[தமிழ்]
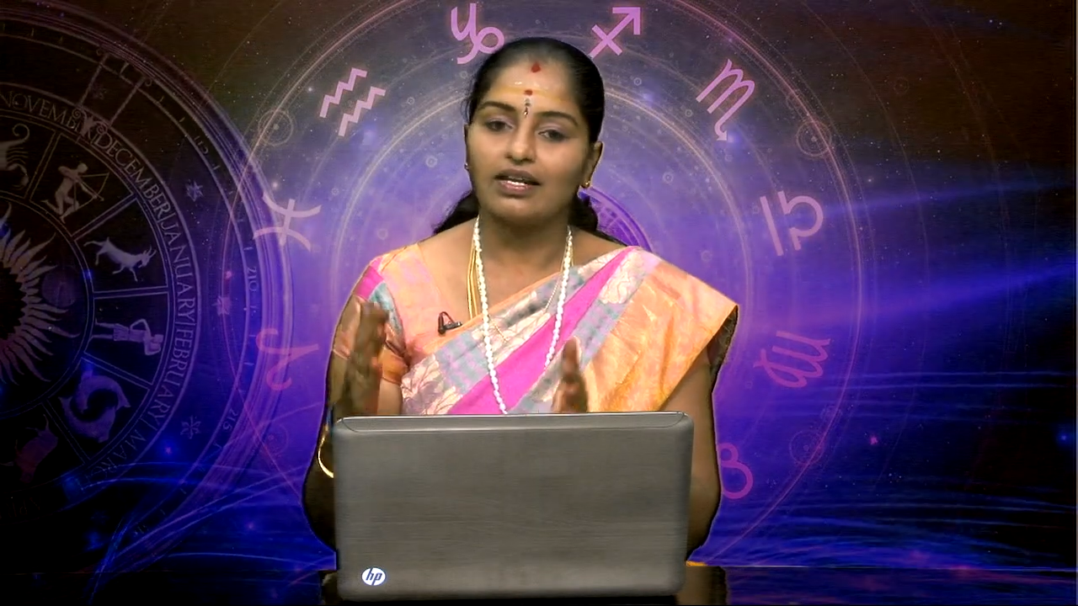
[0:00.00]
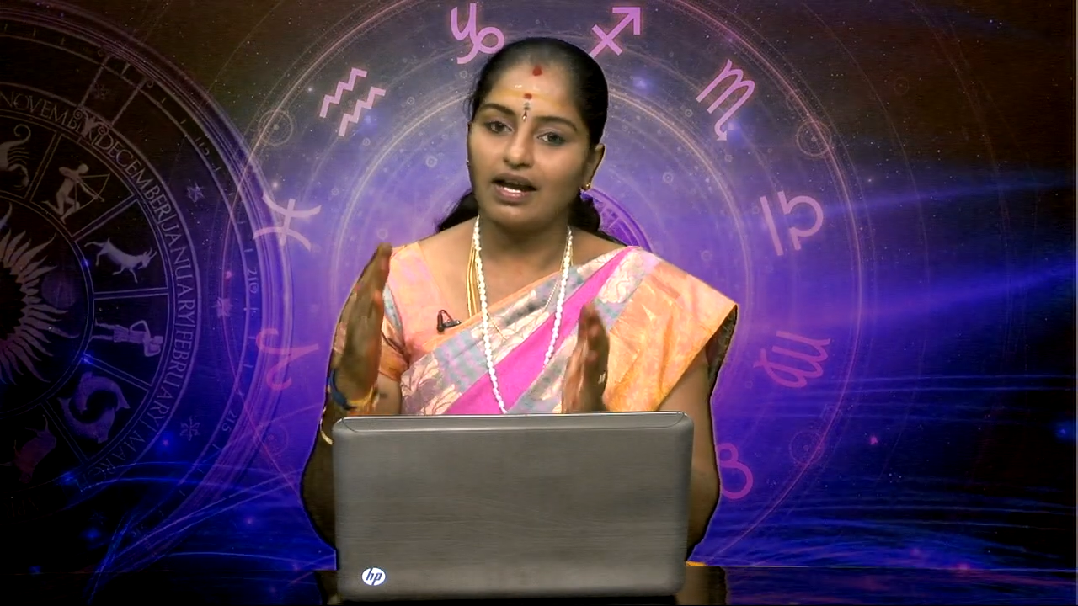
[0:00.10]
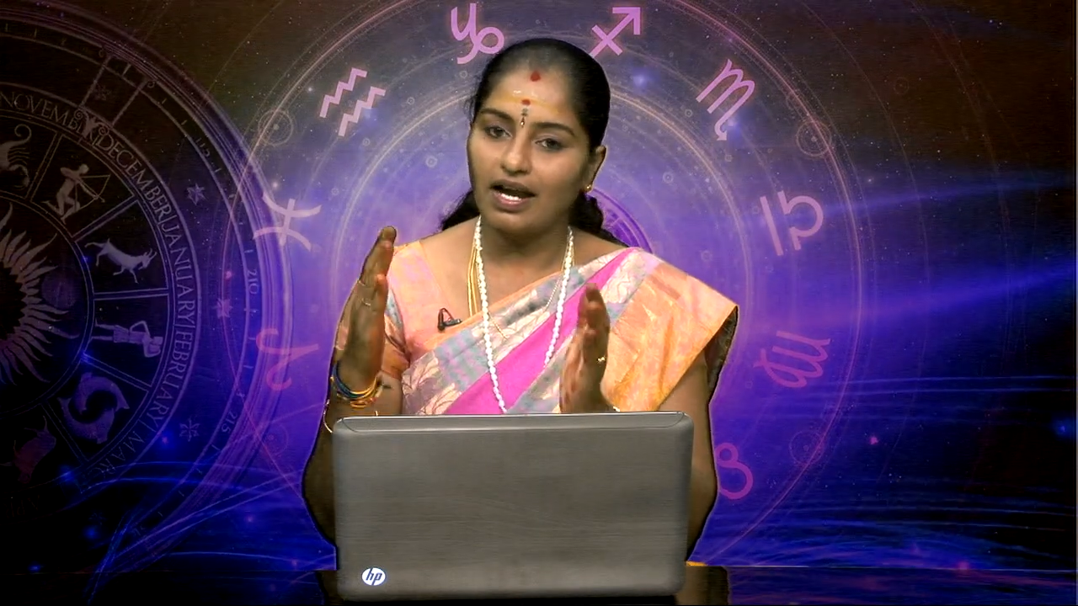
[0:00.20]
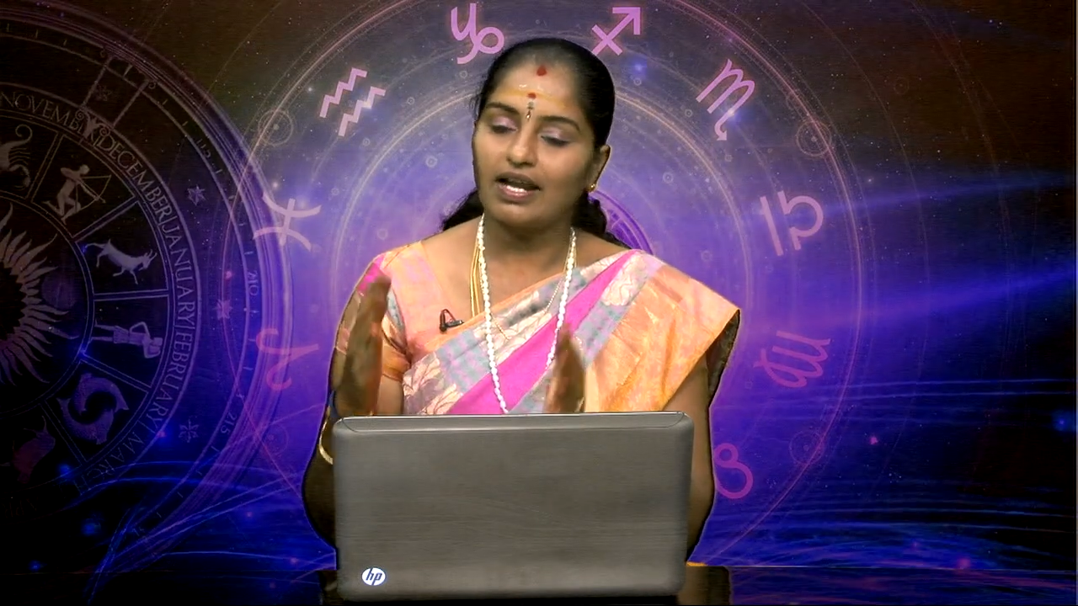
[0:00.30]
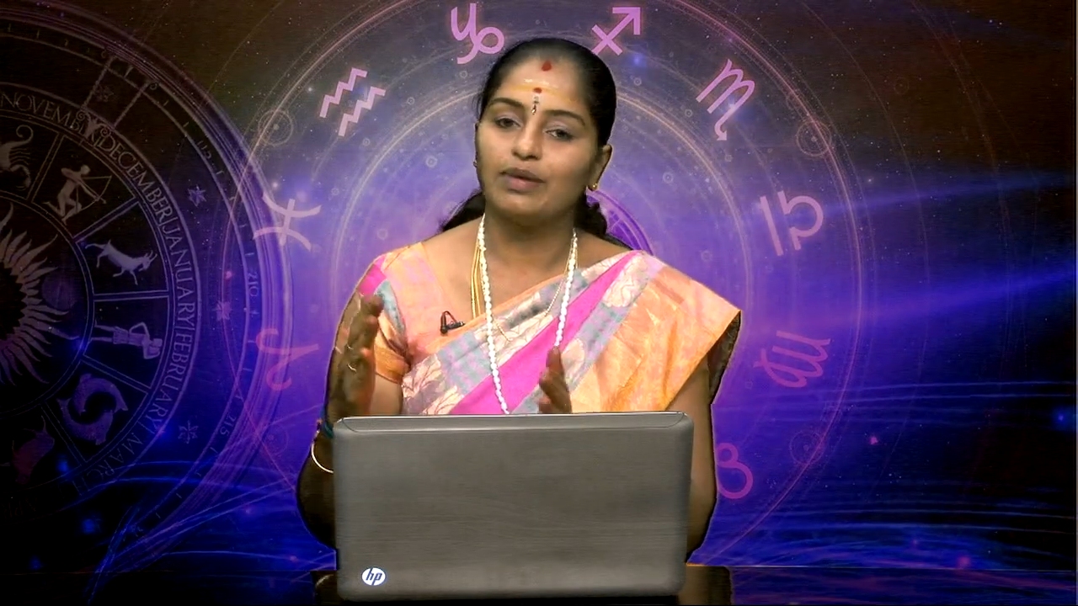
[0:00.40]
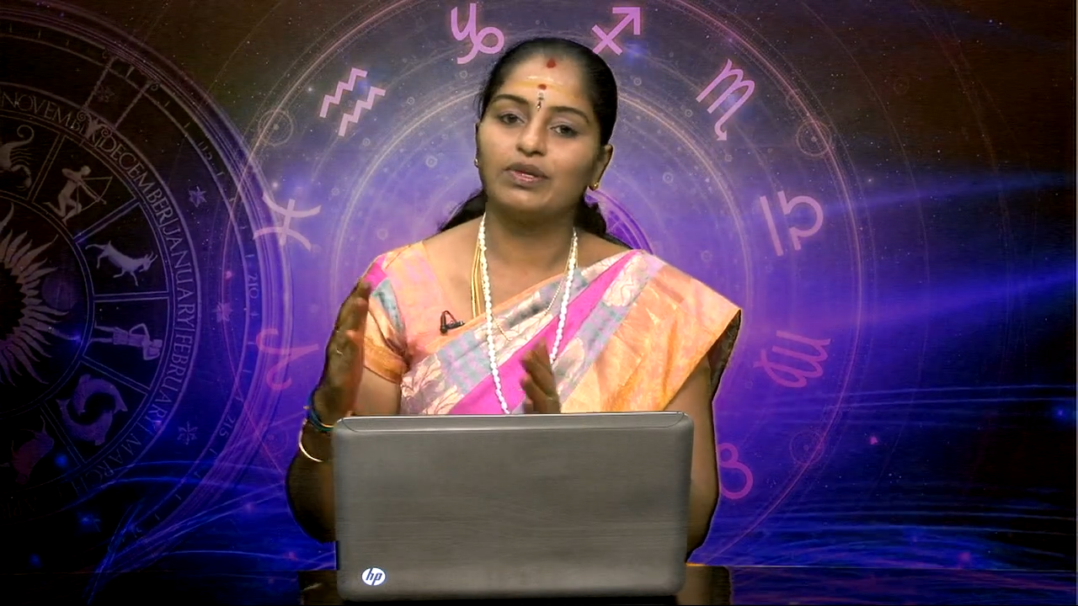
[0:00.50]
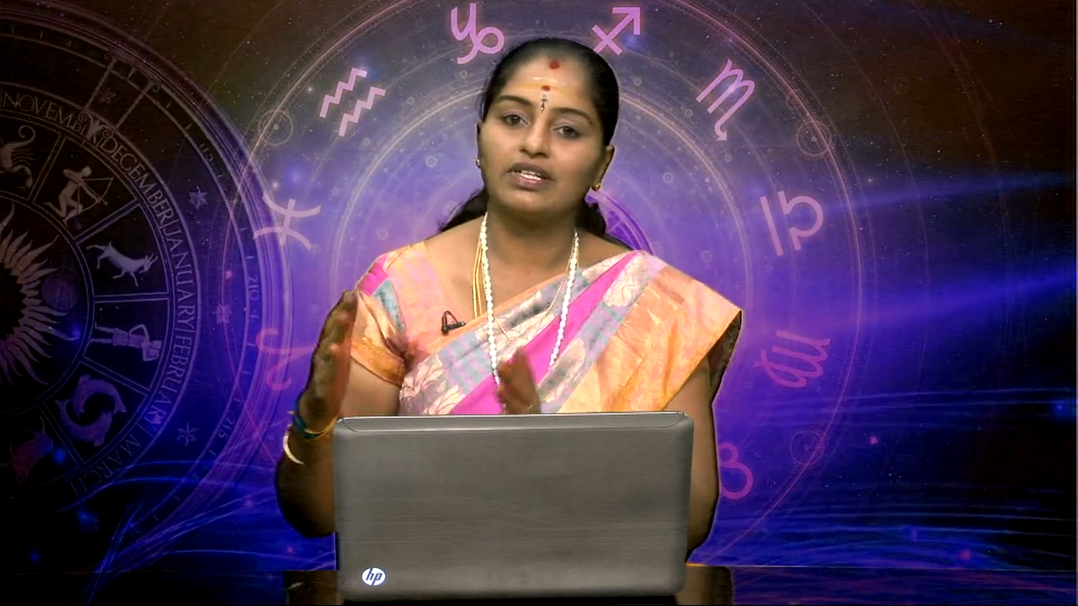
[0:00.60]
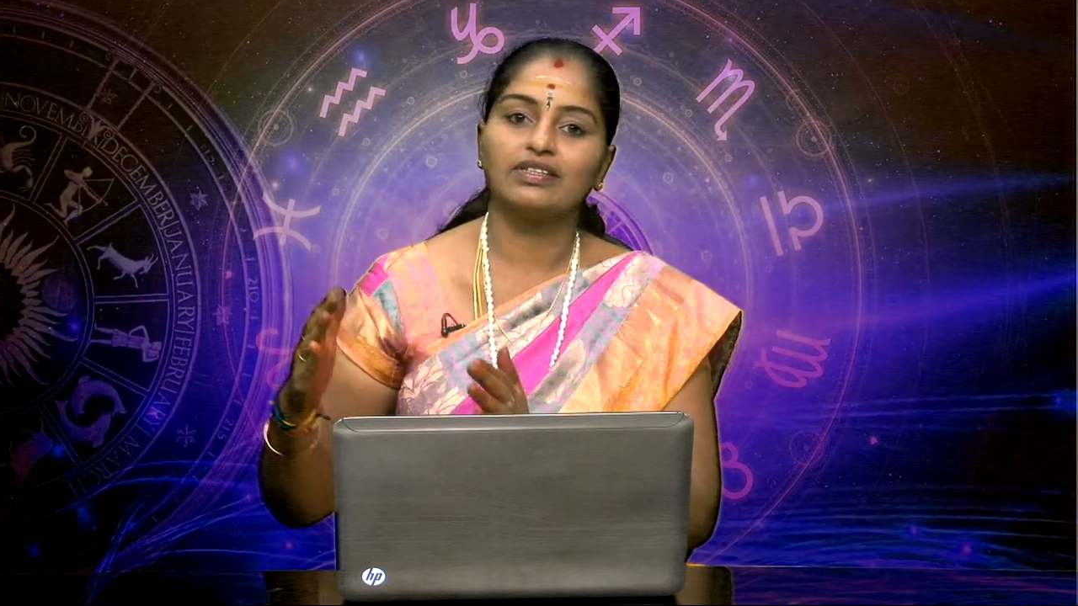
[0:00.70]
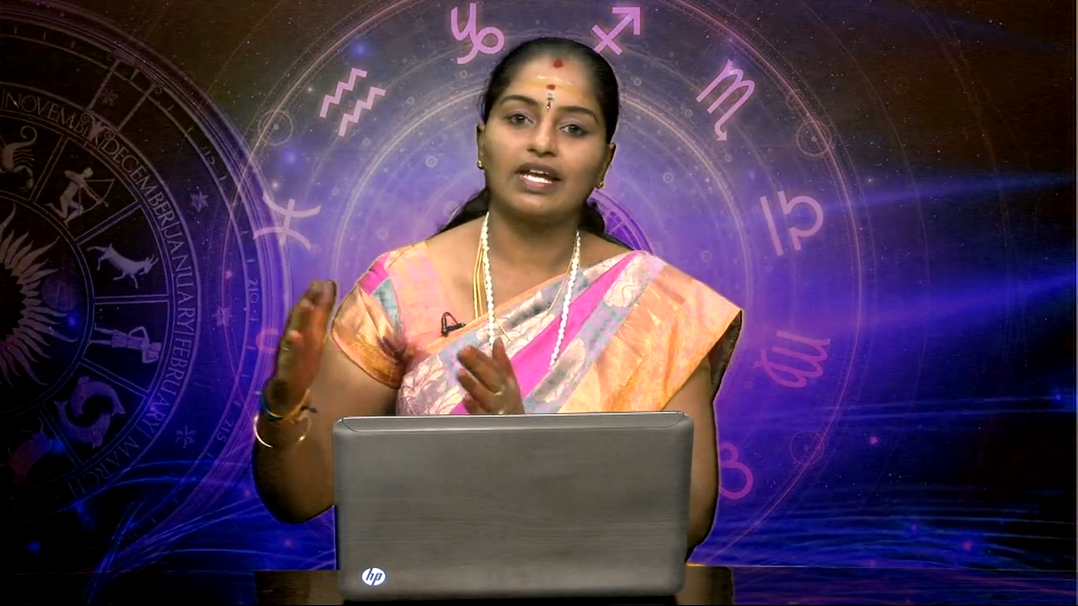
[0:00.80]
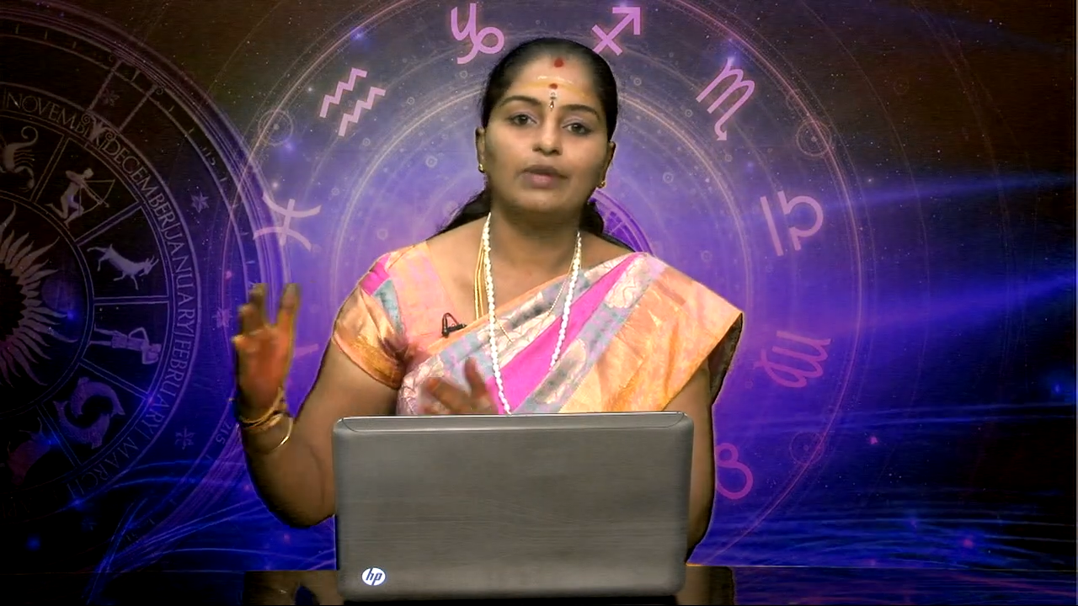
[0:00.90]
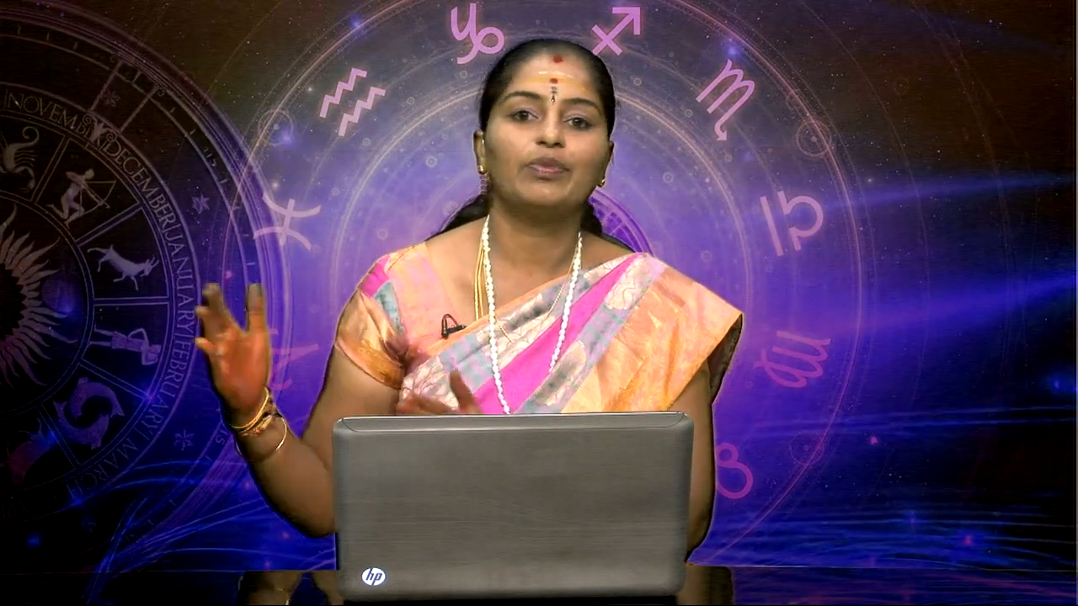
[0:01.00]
காலம் மட்டும் தள்ளி